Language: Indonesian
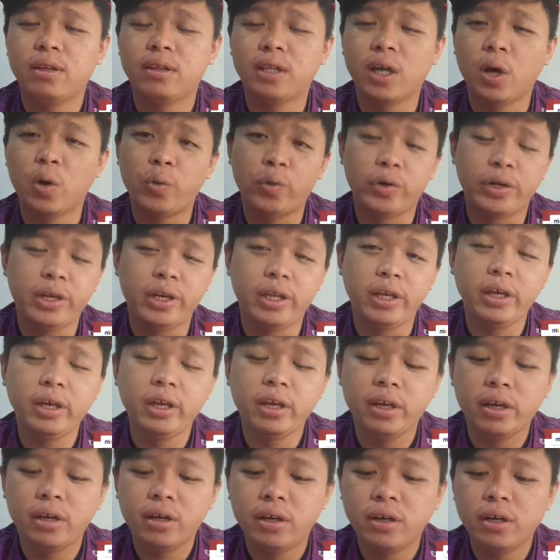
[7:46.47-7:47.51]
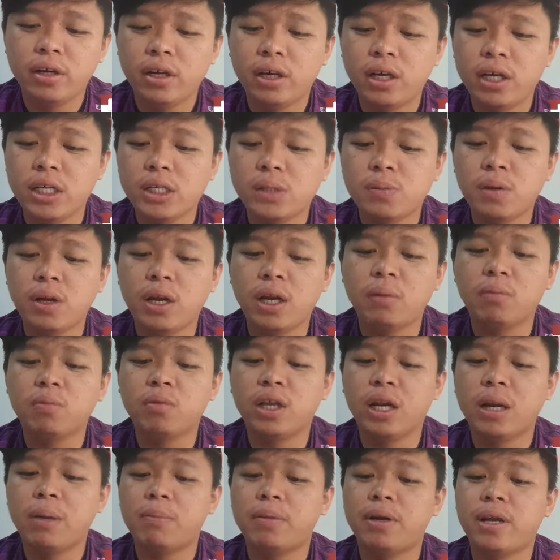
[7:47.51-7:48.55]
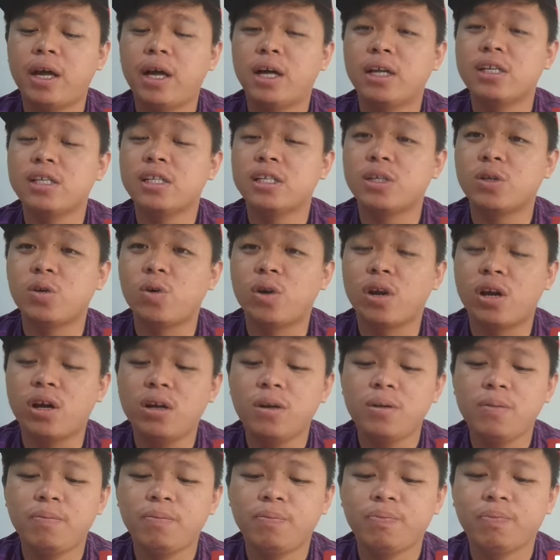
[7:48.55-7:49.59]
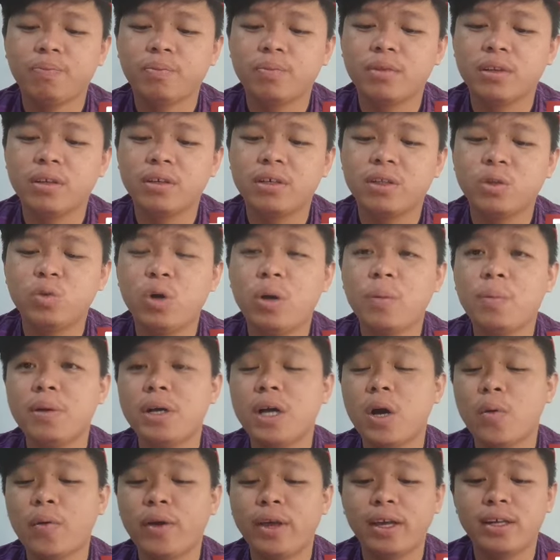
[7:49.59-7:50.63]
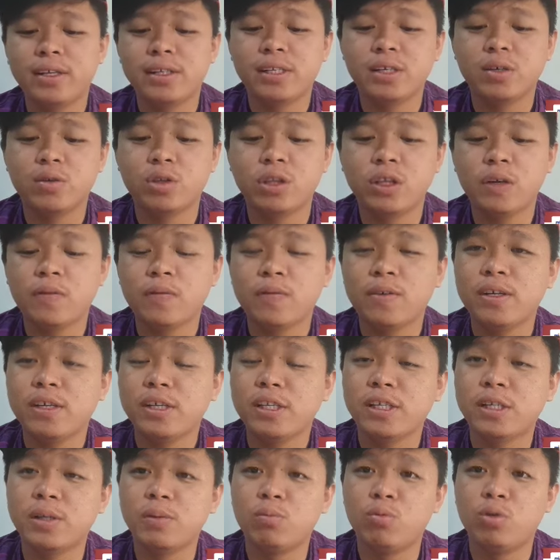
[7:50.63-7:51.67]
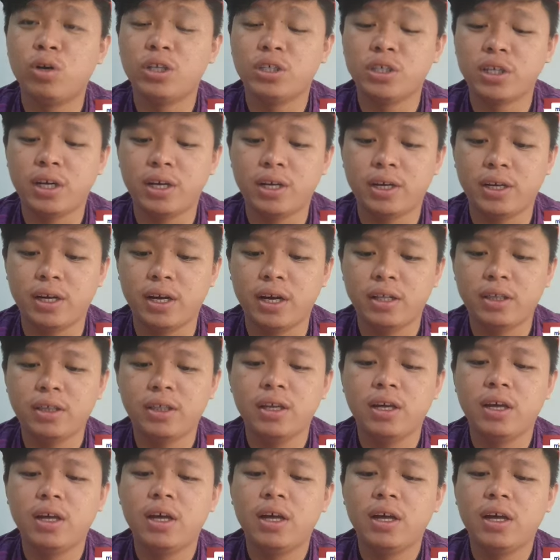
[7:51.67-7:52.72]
tahun ini, SPRM telah menahan seorang ketua pegawai eksekutif sebuah syarikat